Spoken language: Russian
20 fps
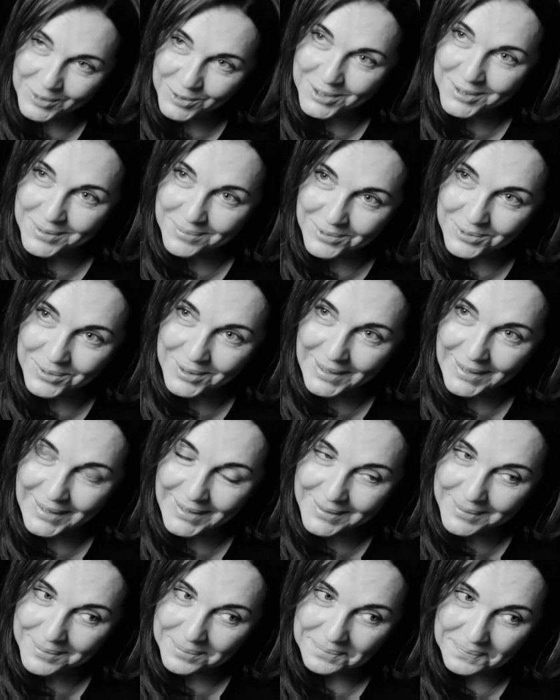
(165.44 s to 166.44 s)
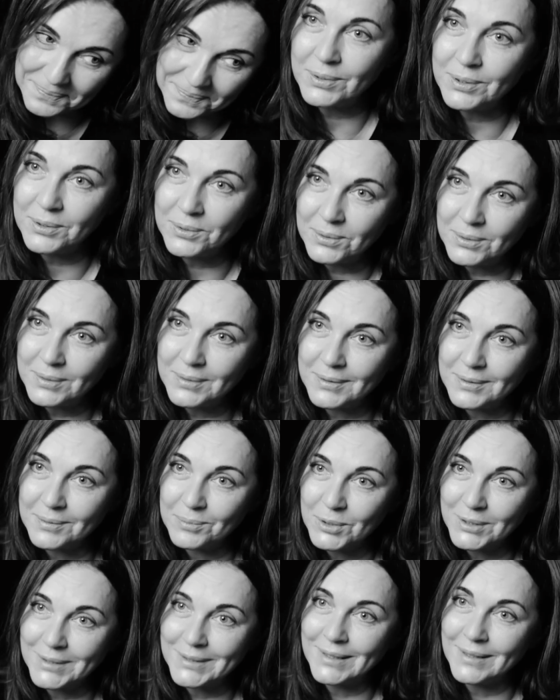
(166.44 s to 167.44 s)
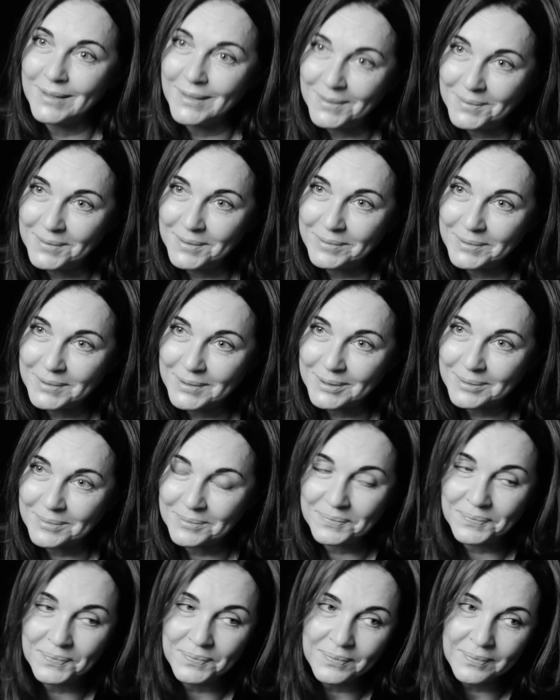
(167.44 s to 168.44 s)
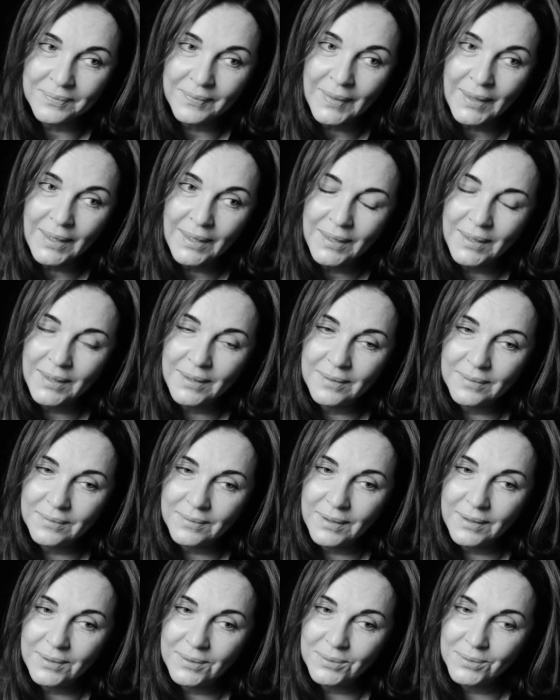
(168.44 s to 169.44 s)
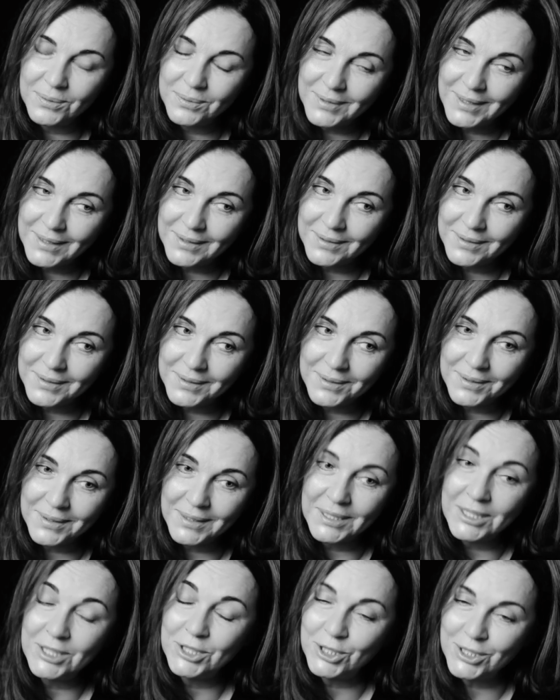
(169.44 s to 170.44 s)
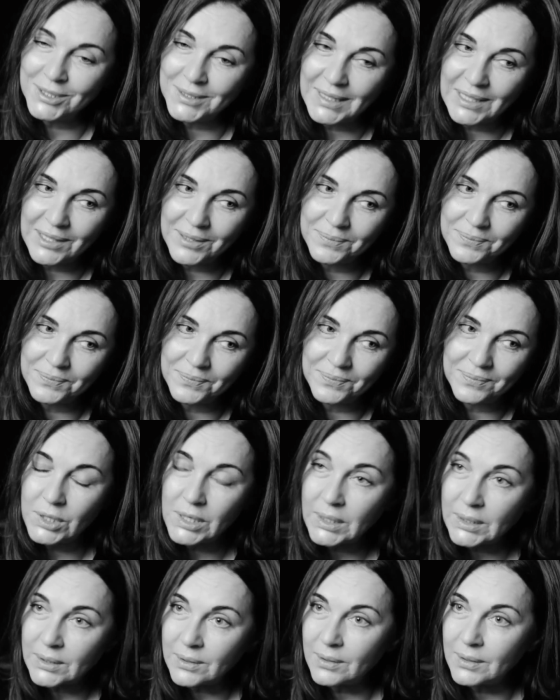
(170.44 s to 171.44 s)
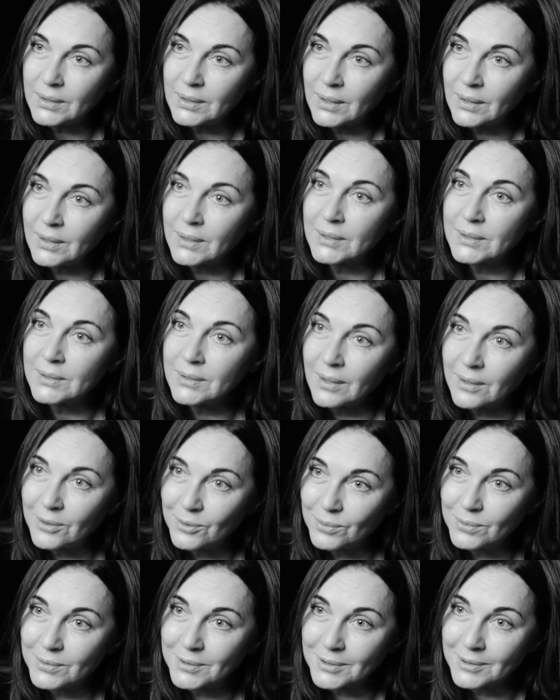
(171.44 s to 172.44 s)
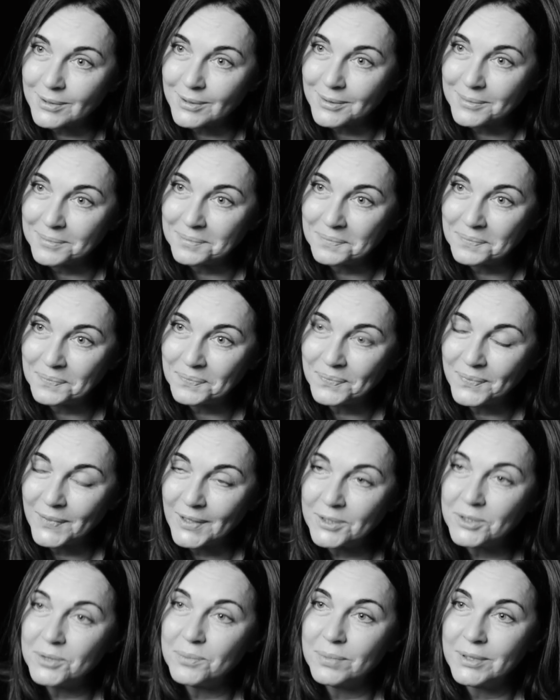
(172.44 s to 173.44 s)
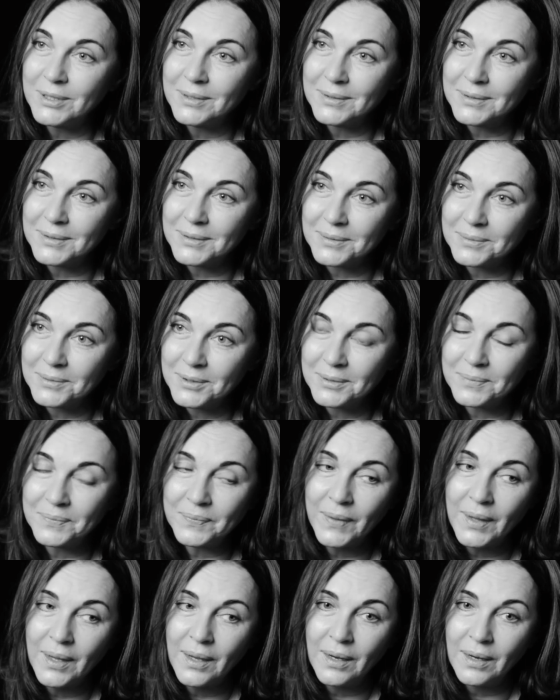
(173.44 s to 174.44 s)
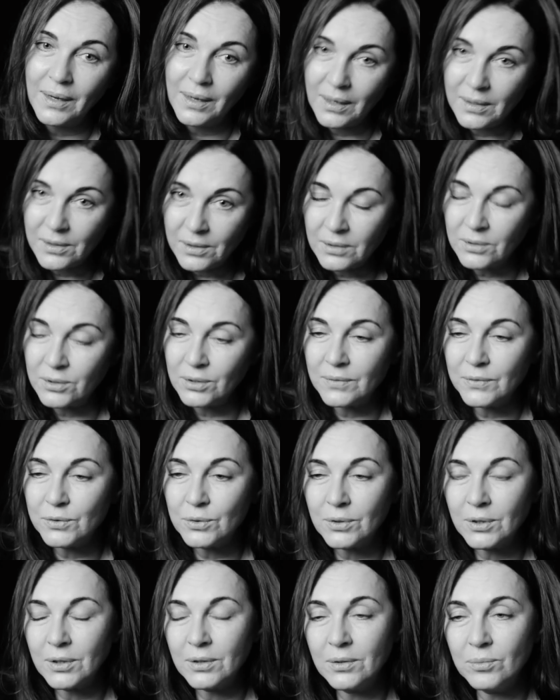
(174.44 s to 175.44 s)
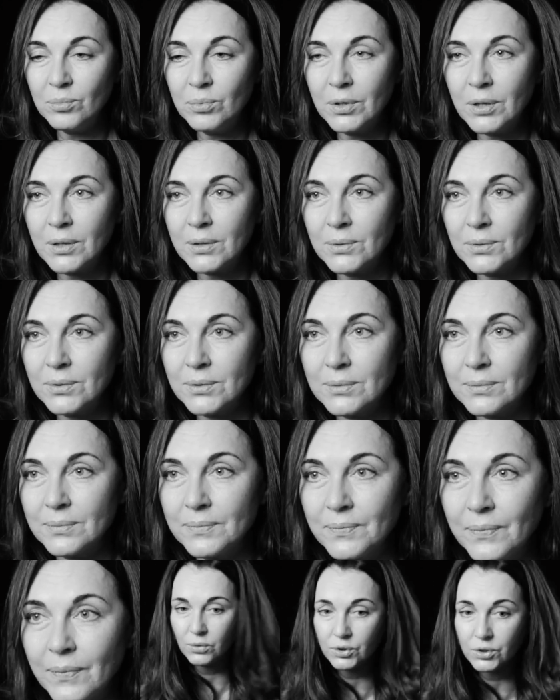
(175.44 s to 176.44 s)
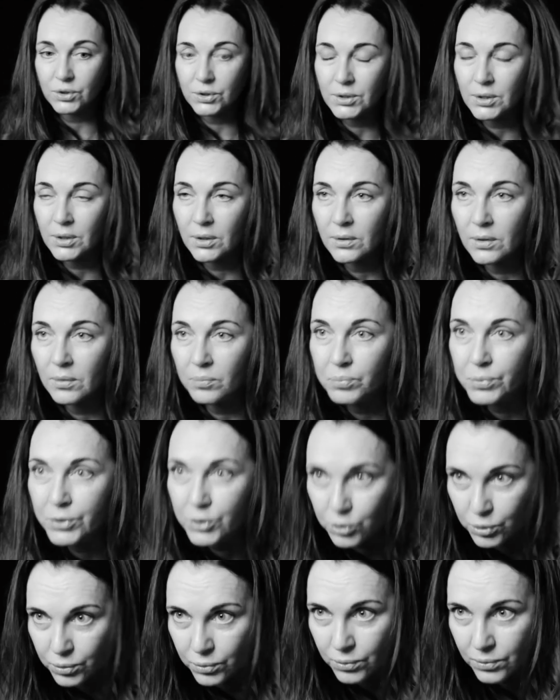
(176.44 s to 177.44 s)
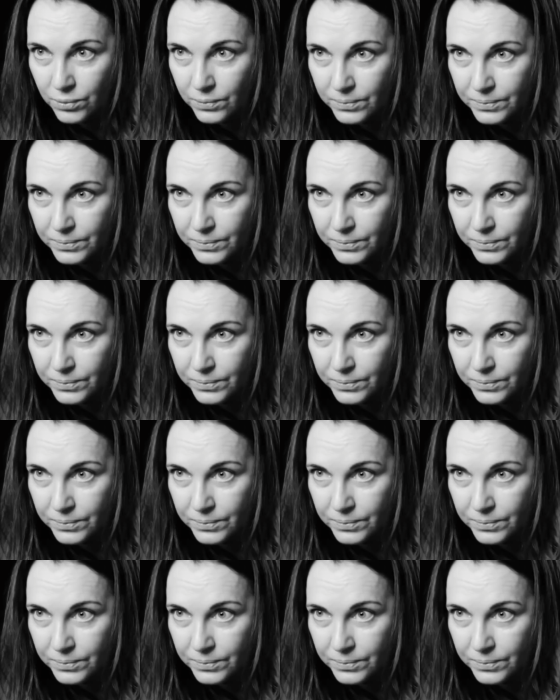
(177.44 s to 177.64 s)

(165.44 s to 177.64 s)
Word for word: Очень много лет приходится ему останавливаться э, в каких-то хижинах. Некоторые так и остаются, так эти принципы, Да. А некоторые все-таки добираются. Очень странно пишут.